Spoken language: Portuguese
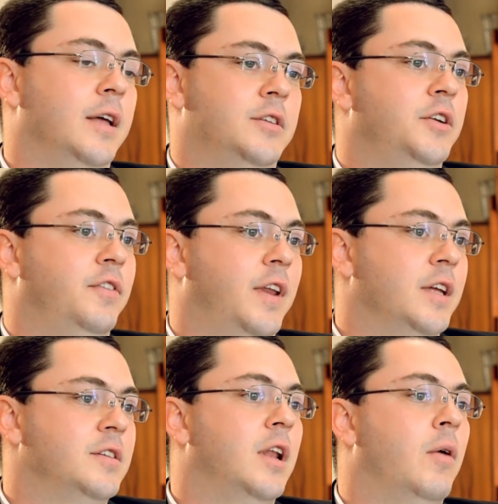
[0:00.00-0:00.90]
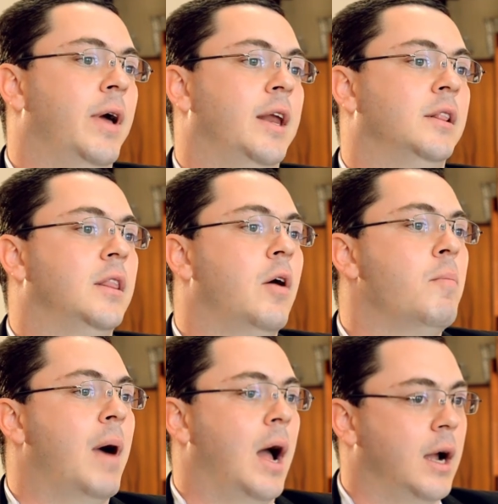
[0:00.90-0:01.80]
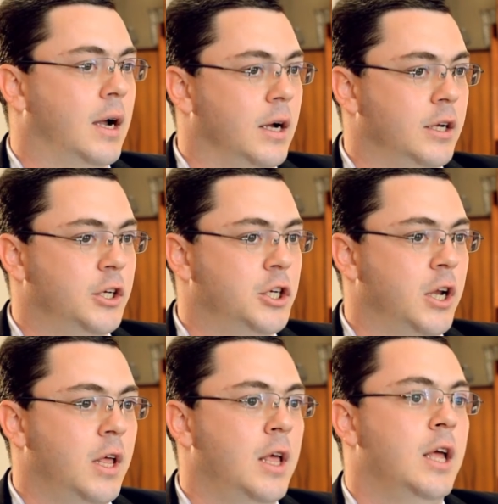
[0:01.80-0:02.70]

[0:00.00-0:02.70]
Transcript: essa diferença não era tão marcante